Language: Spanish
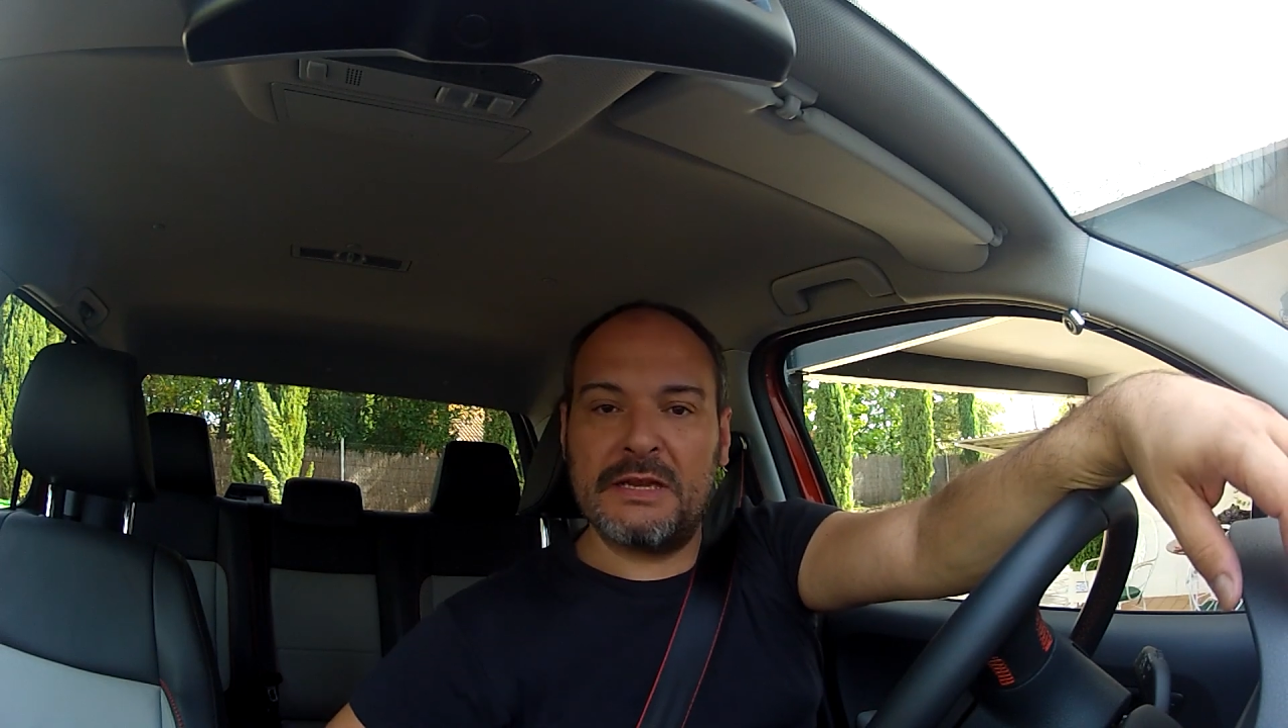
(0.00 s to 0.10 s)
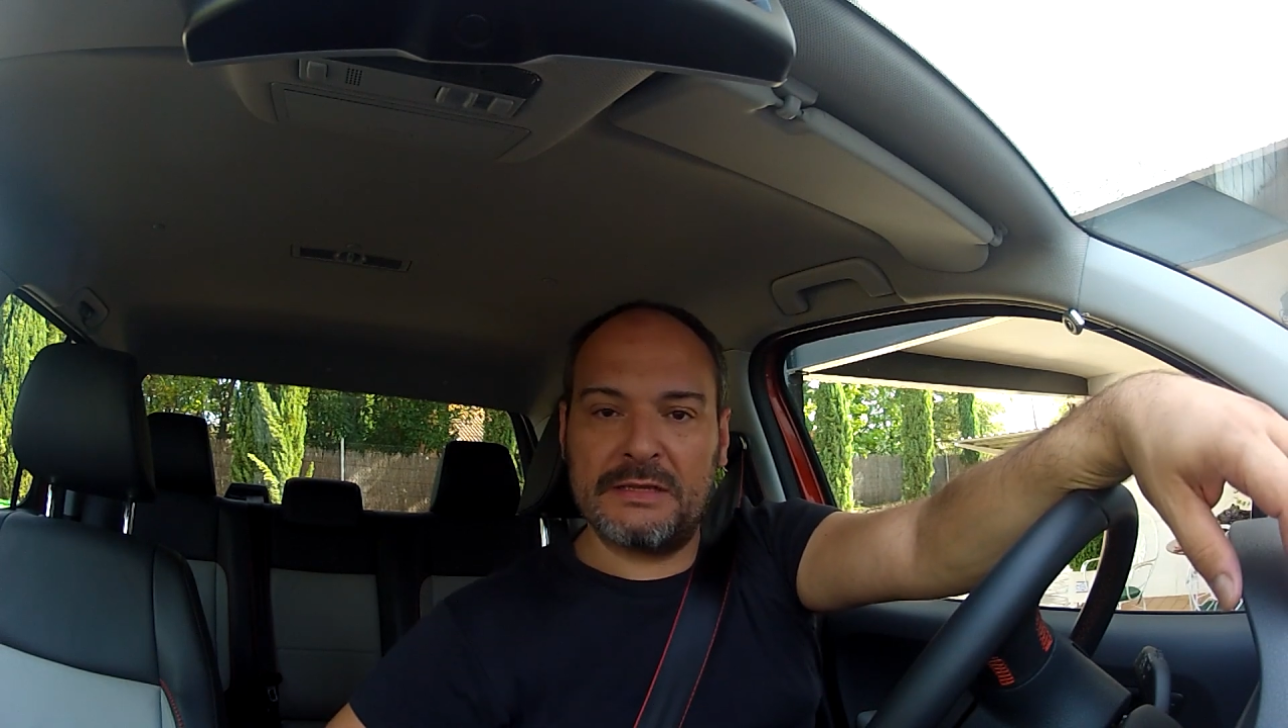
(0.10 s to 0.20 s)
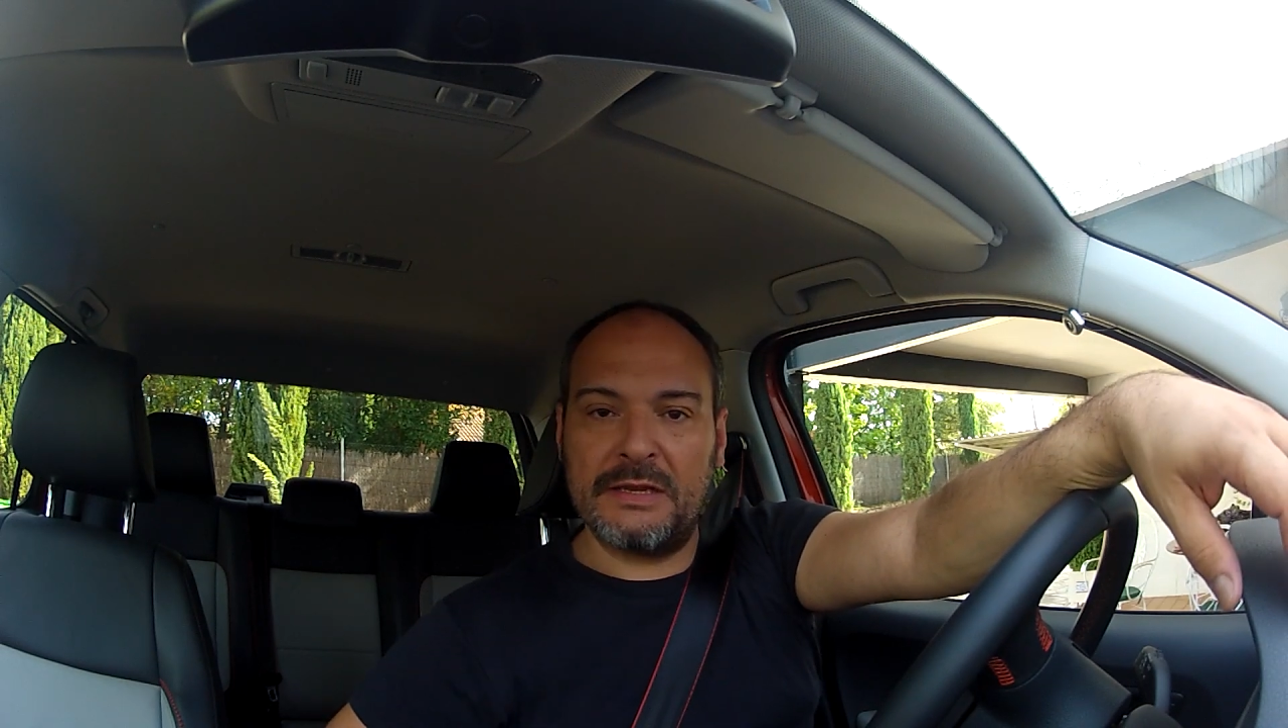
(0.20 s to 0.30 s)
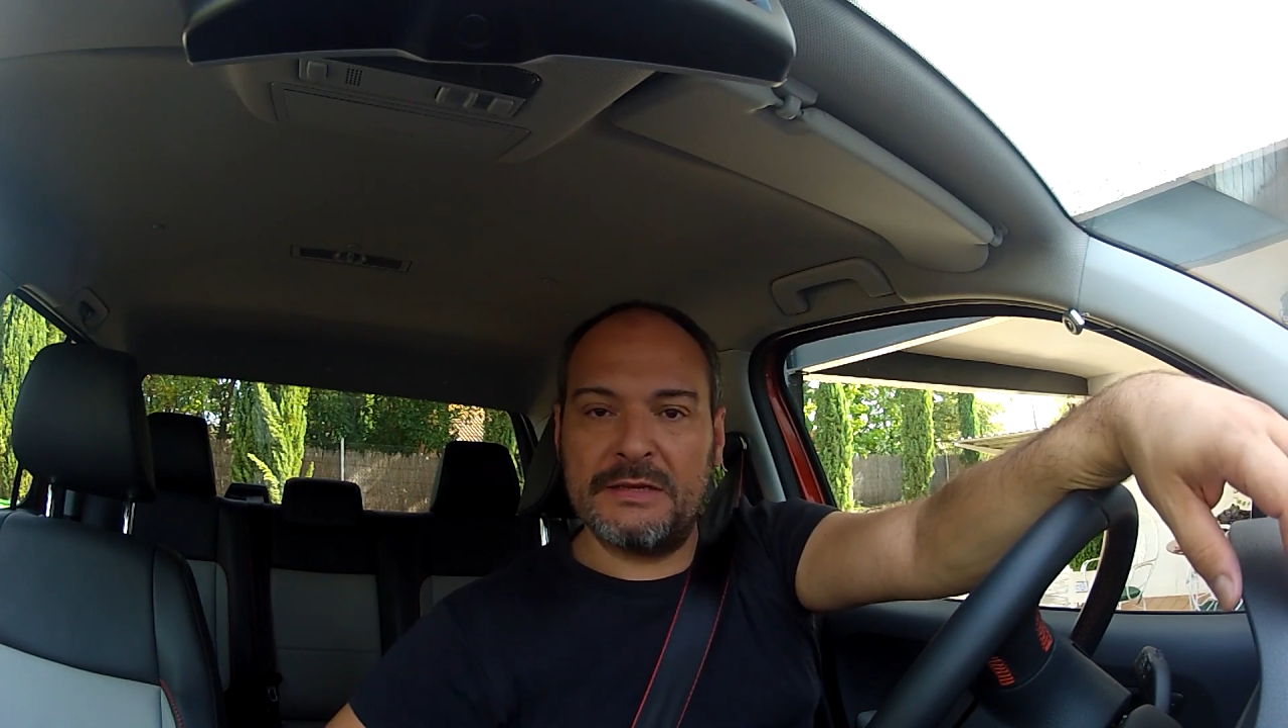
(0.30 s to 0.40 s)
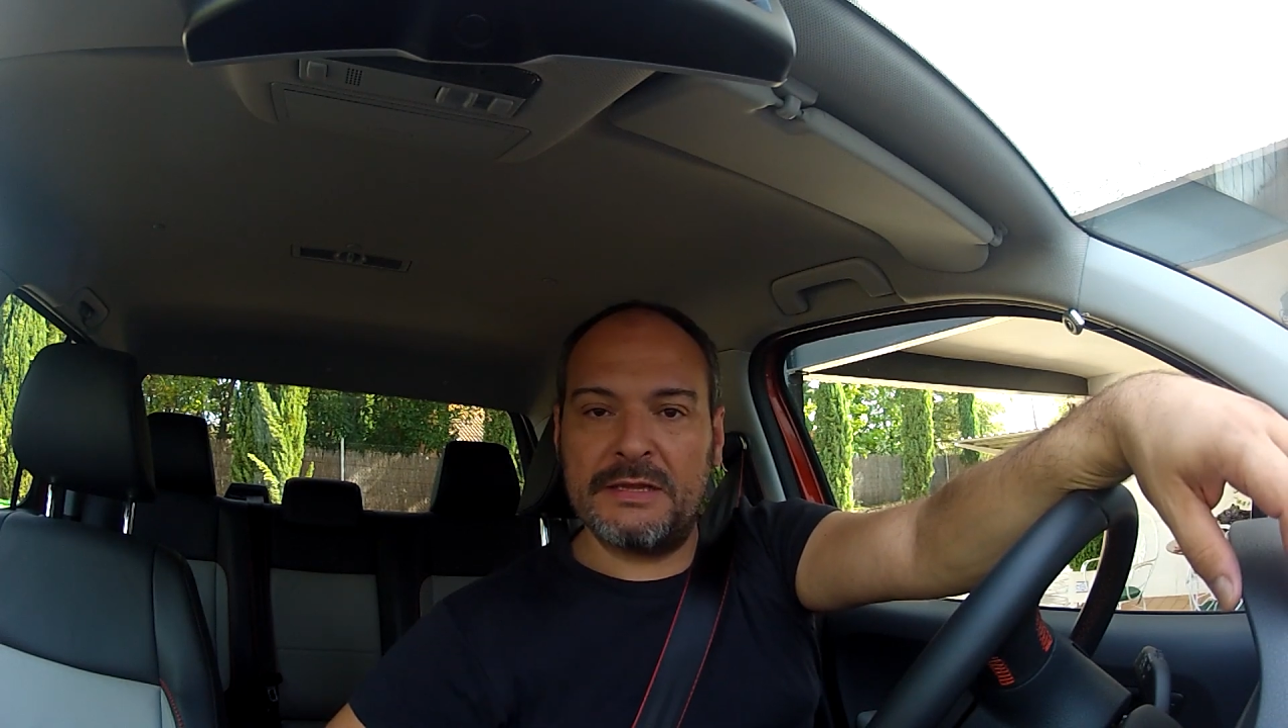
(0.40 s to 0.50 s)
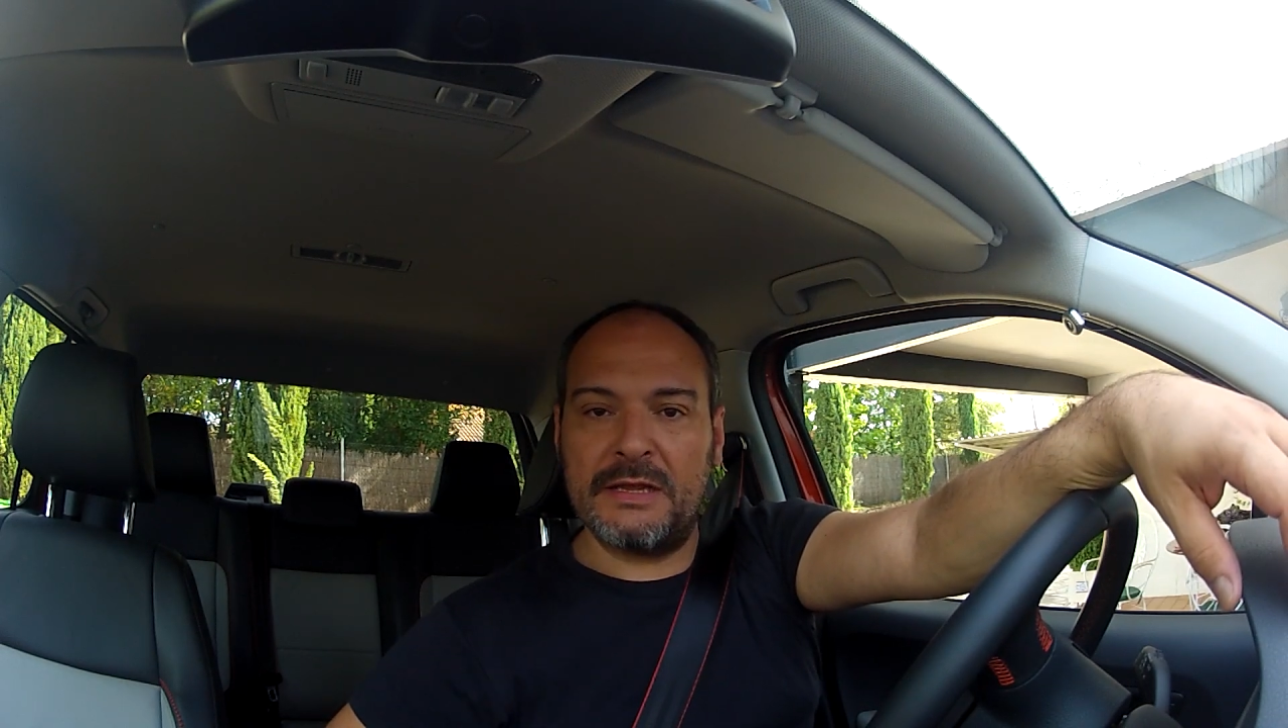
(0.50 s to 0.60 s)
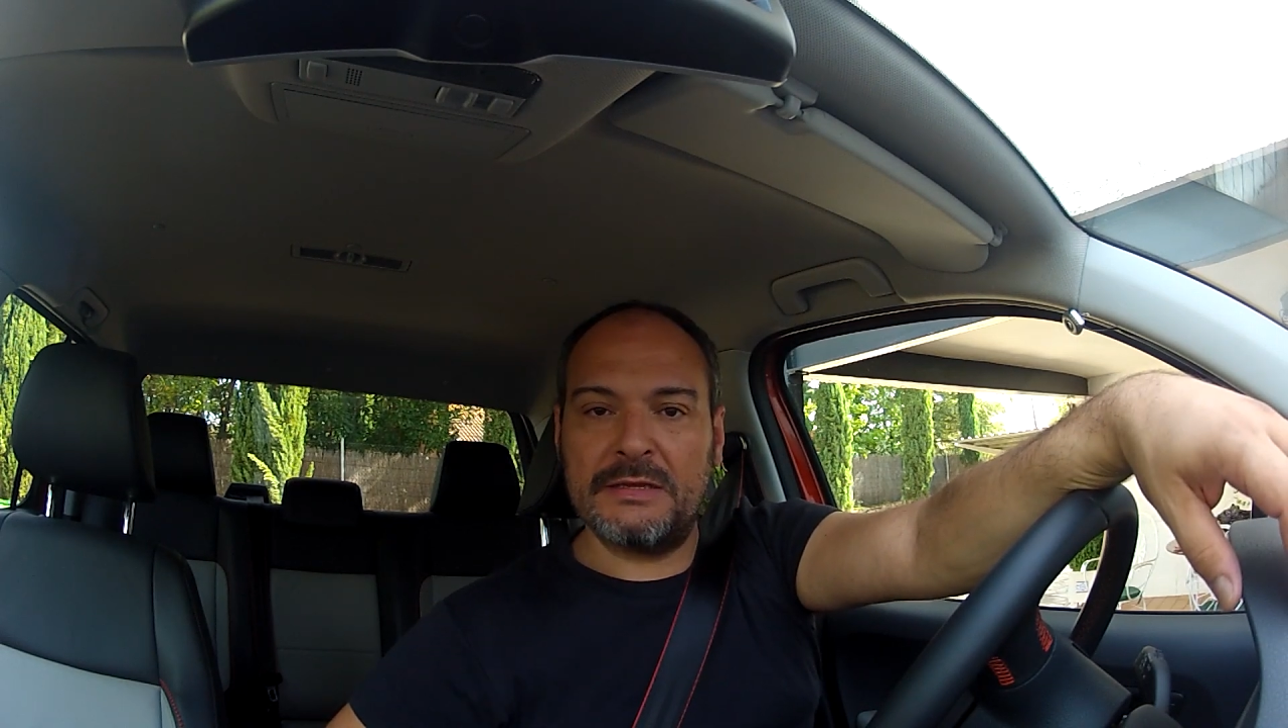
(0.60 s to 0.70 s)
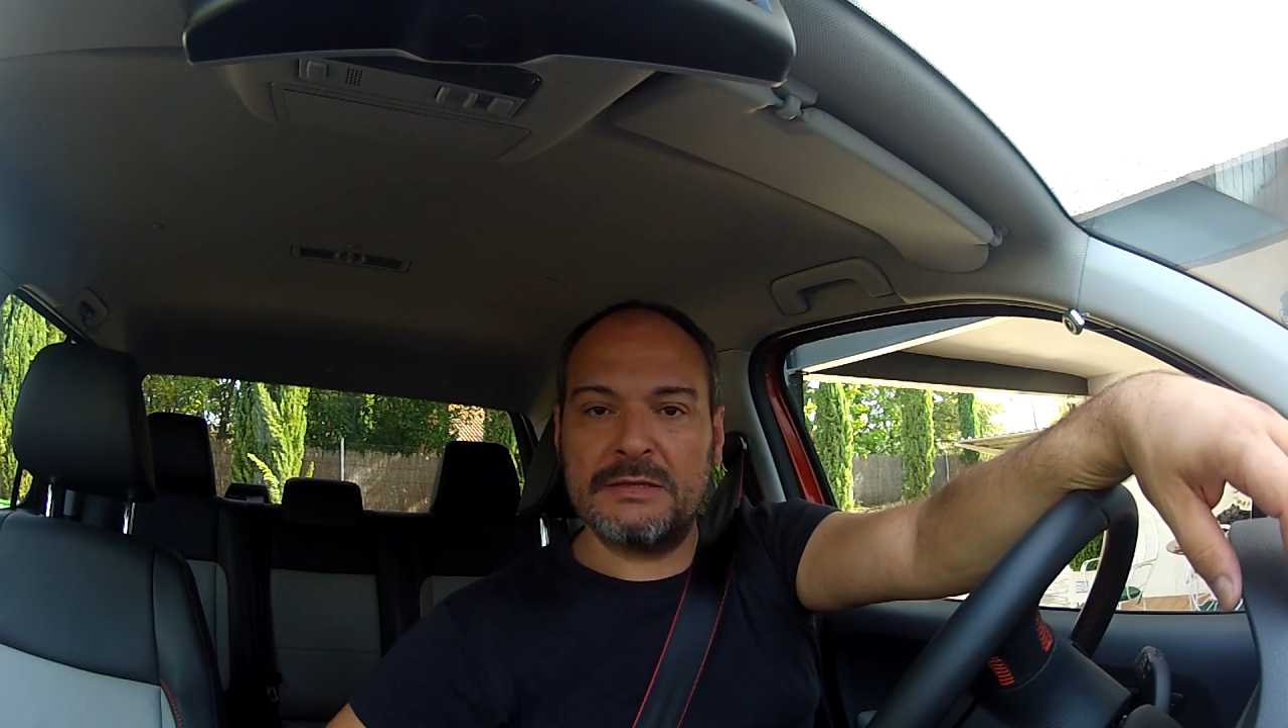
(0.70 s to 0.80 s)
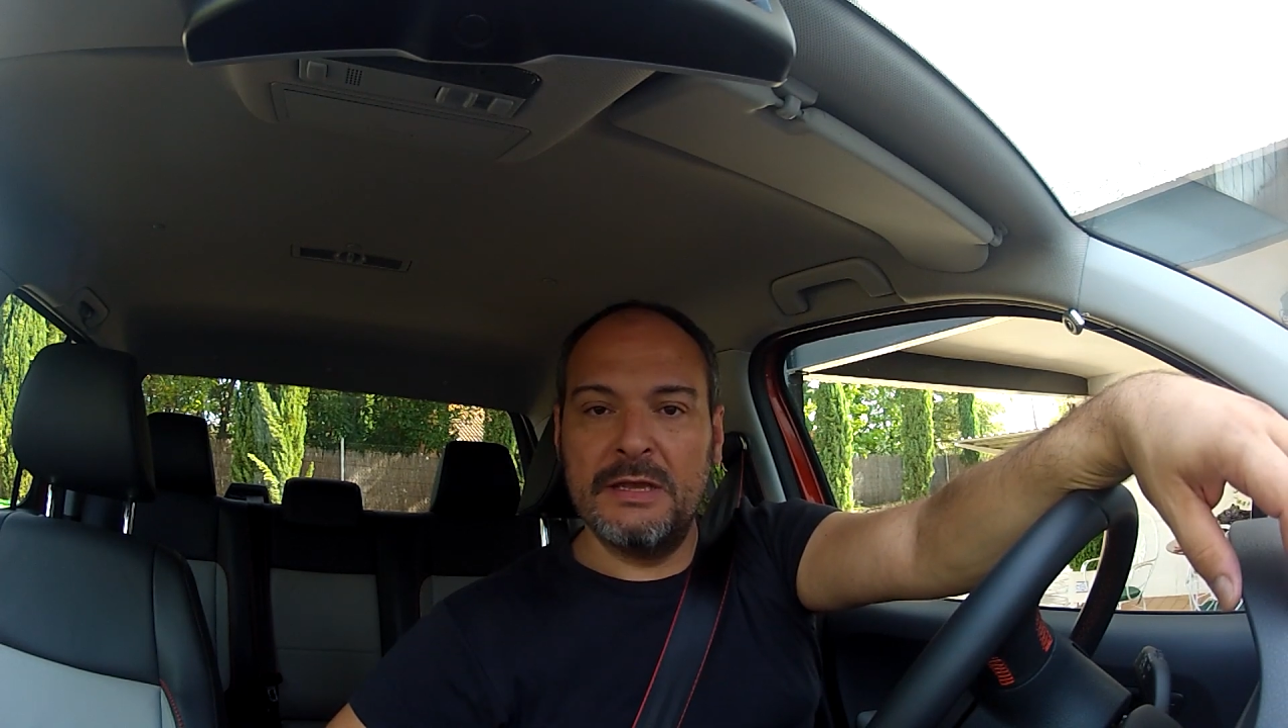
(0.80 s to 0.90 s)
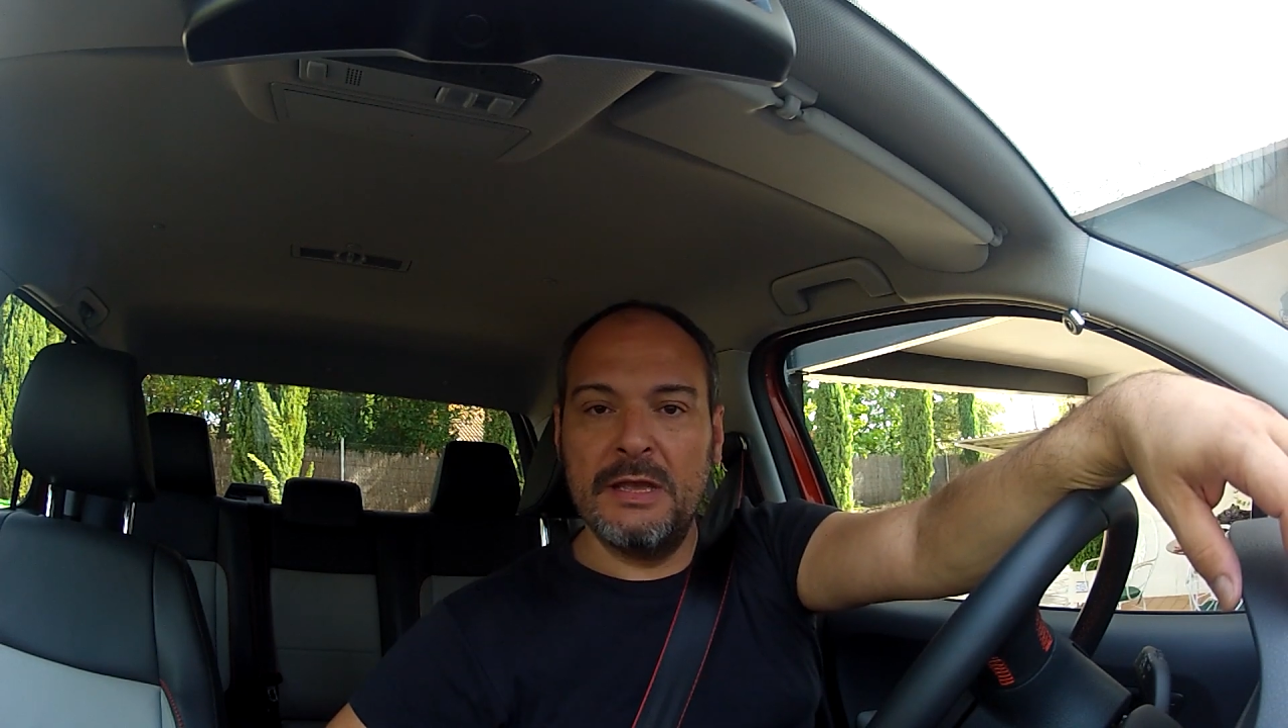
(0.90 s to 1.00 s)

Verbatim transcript: características.